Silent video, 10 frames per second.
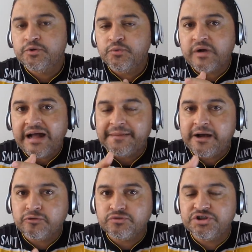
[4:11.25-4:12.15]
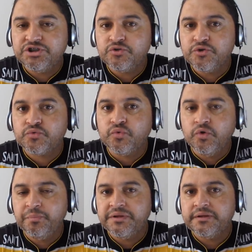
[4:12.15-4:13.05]
O canal do Didi no
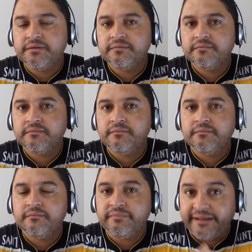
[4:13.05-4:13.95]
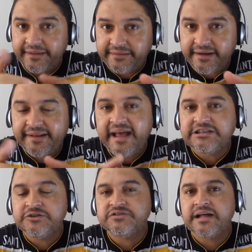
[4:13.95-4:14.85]
YouTube está na
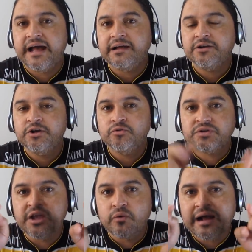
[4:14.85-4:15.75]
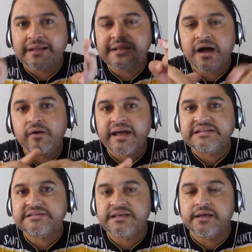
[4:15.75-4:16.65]
internet, não está? O teu canal
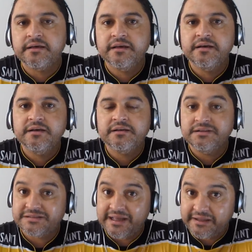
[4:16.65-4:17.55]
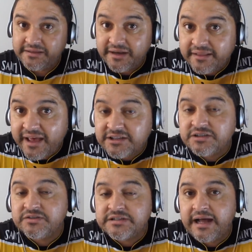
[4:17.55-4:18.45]
RC está na
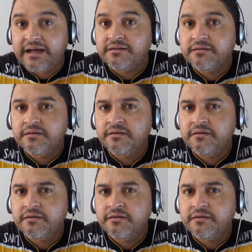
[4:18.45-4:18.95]
internet, não está?